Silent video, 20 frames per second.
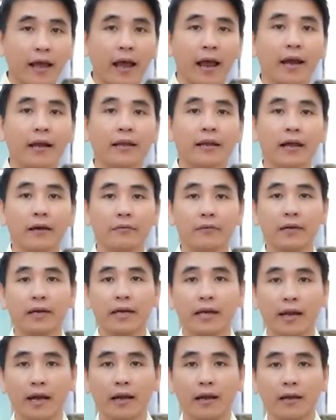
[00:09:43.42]
hãy liên hệ với
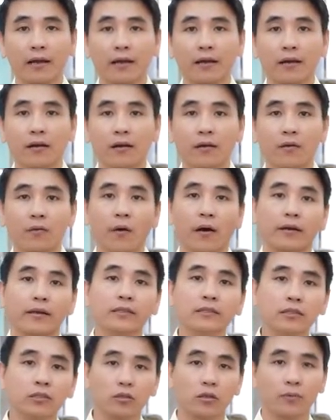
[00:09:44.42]
Kỳ Lân hoặc
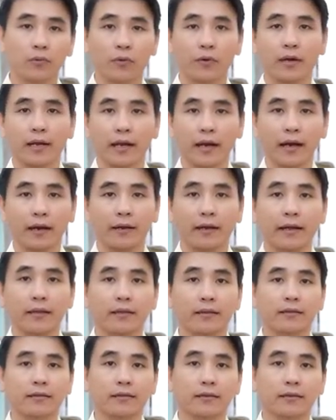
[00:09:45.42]
đến showroom của Kỳ Lân để